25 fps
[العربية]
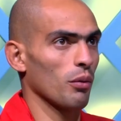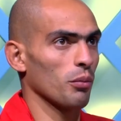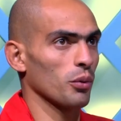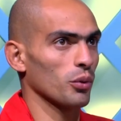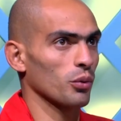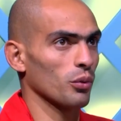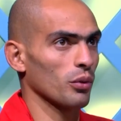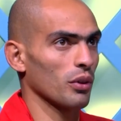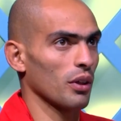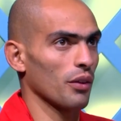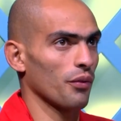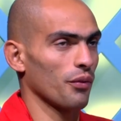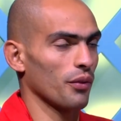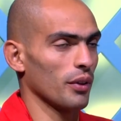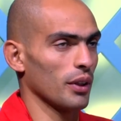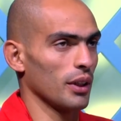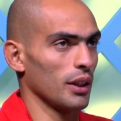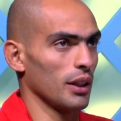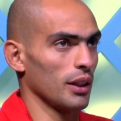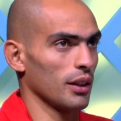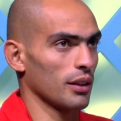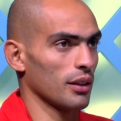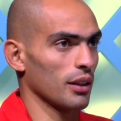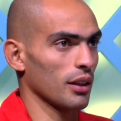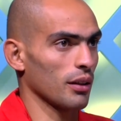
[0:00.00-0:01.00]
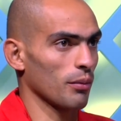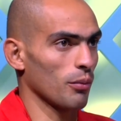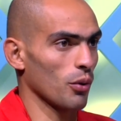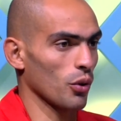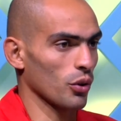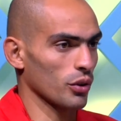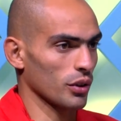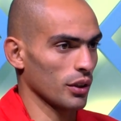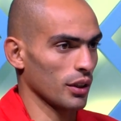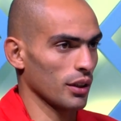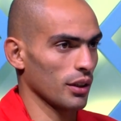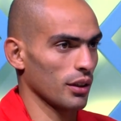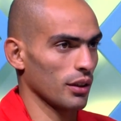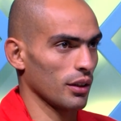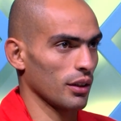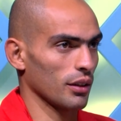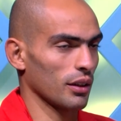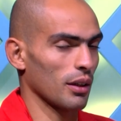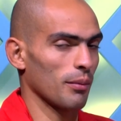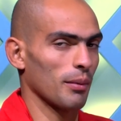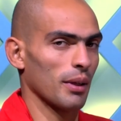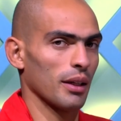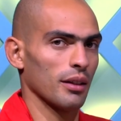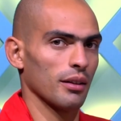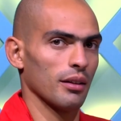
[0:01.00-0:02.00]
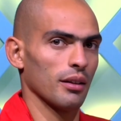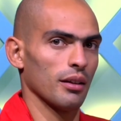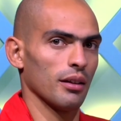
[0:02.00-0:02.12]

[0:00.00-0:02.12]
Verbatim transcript: بطوله في الكيك بوكسينج طبعا